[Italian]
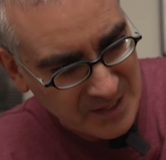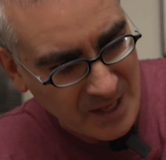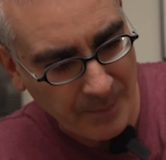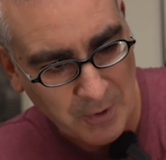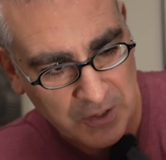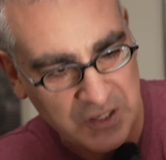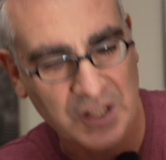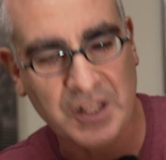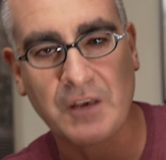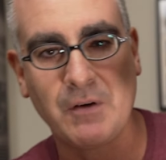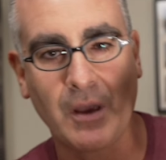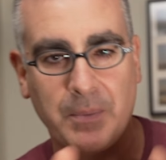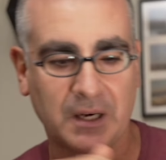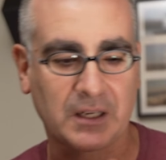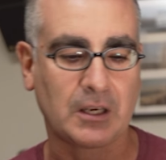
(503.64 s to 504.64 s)

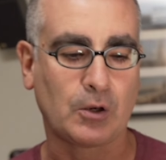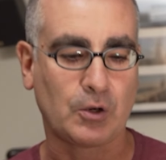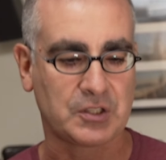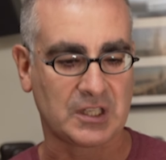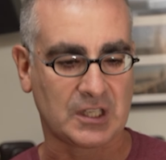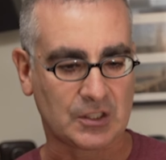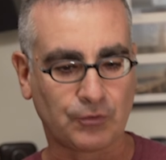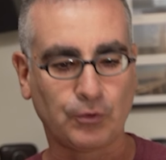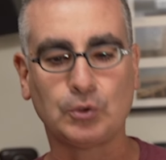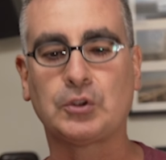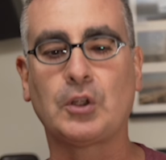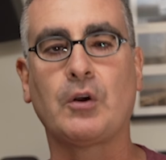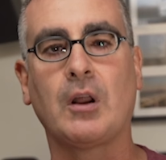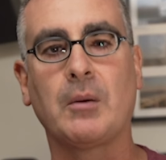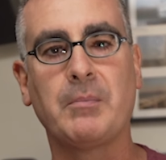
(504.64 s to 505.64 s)
diapositive perché così
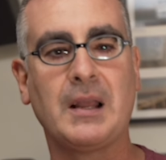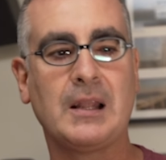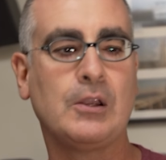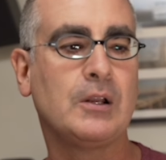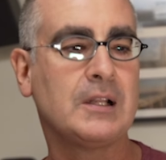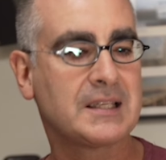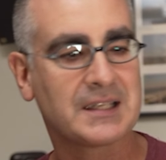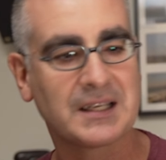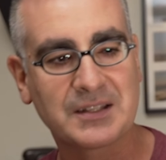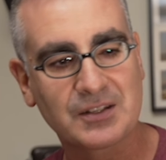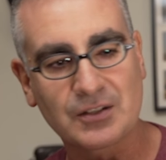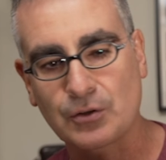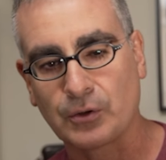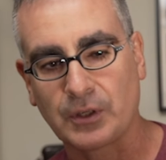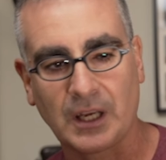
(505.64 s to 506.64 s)
sfrutterò al meglio il
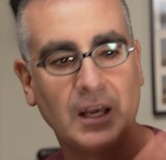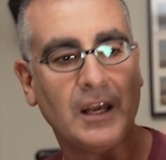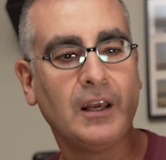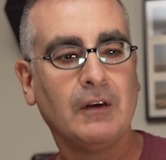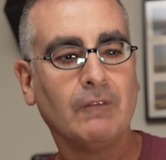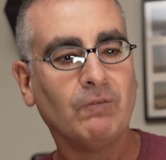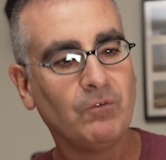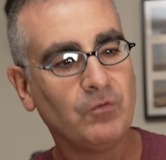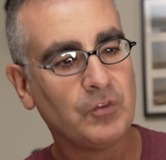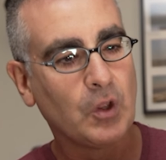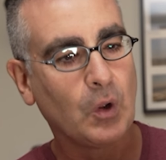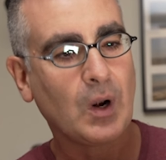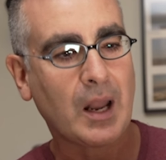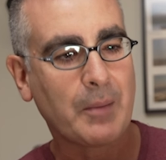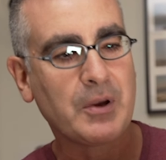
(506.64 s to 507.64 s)
sensore.
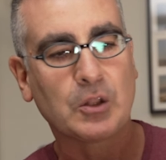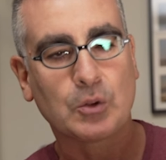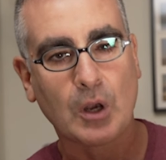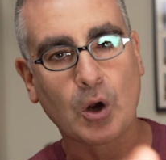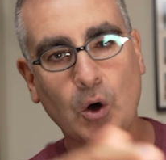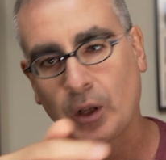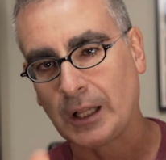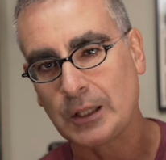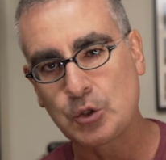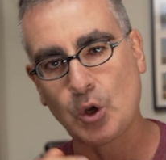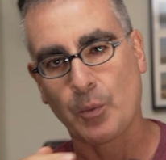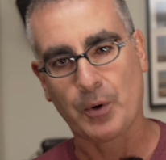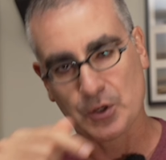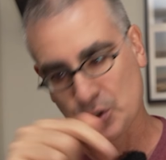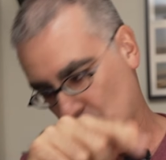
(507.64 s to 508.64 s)
Non la metto ancora al
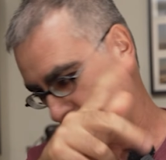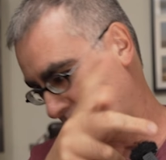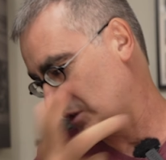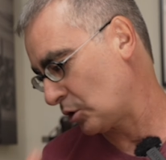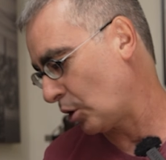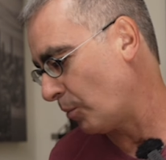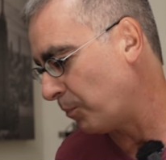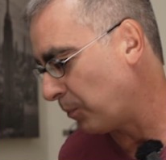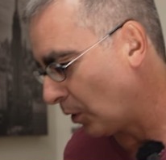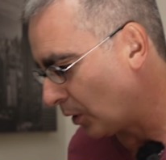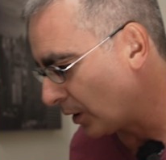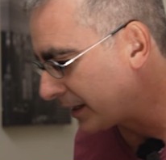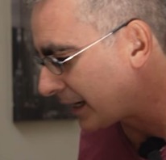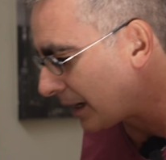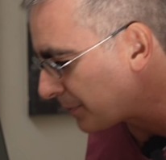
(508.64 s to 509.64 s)
suo posto e tra un
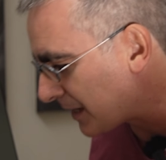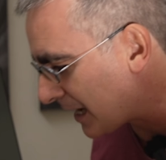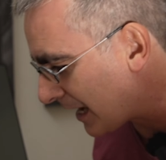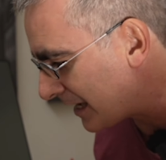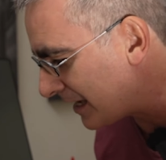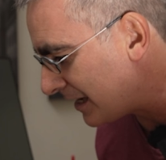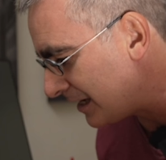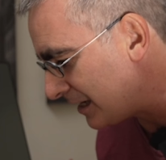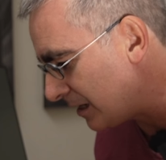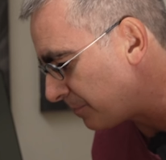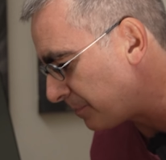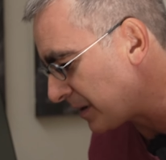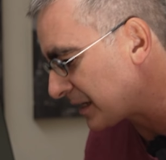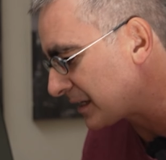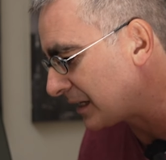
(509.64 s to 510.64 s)
po' capirai il
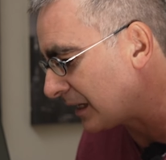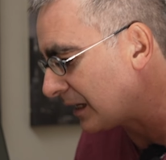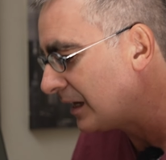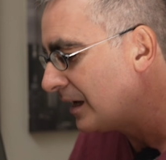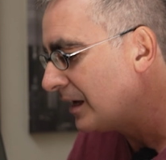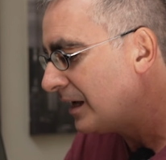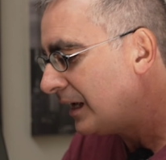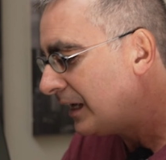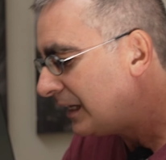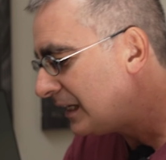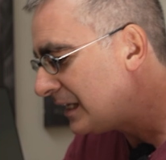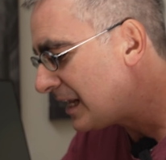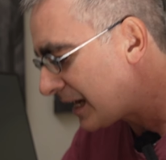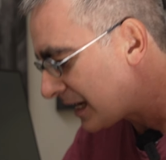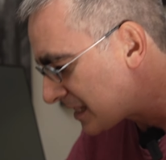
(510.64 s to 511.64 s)
perché.
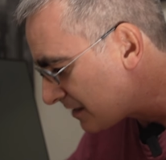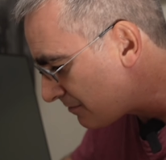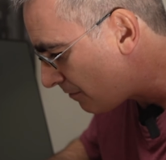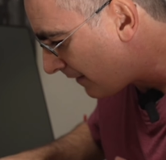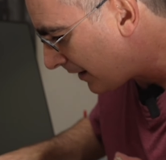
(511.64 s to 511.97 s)
I negativi